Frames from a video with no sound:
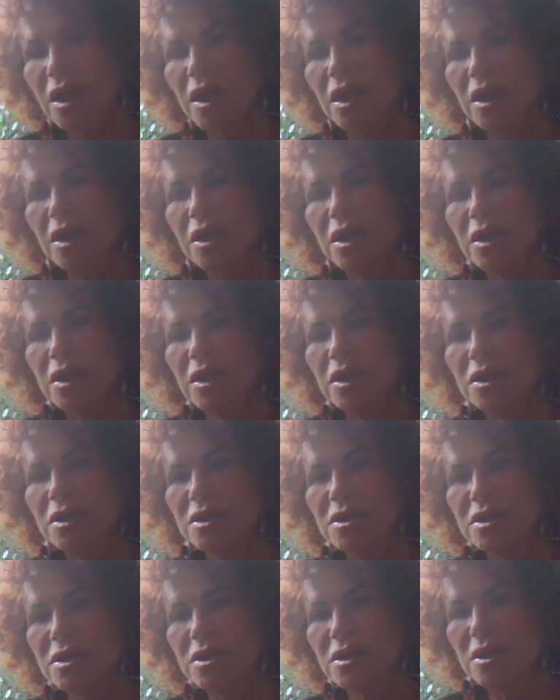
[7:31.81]
et
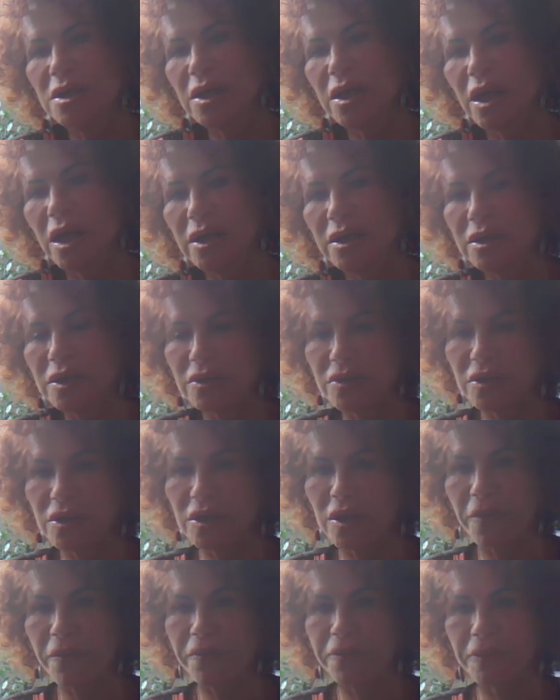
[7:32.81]
les
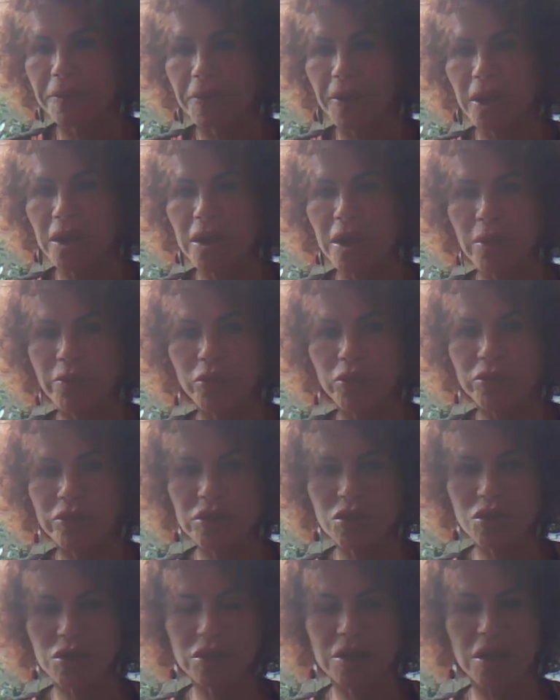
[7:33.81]
inégalités et à
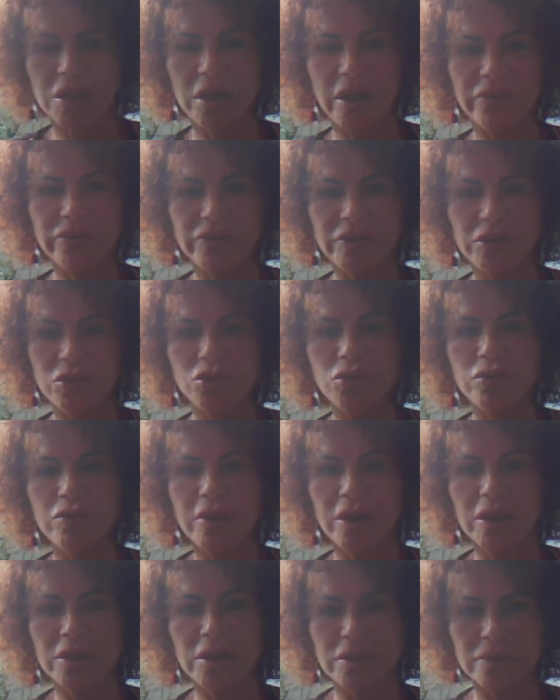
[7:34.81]
protéger la vie
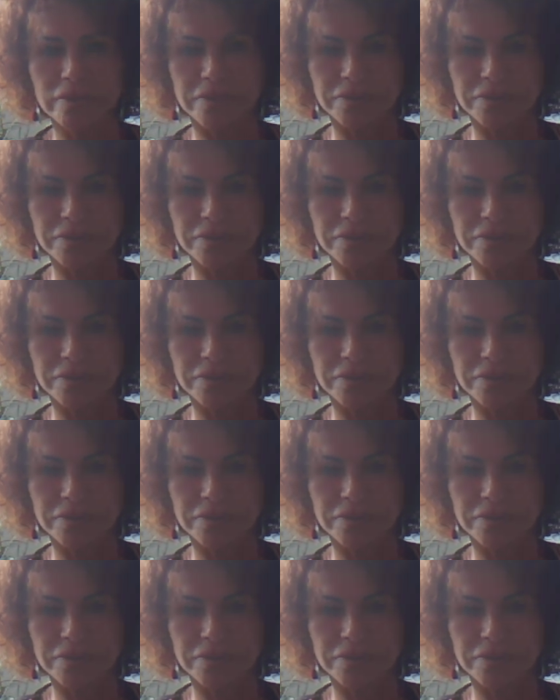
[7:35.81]
humaine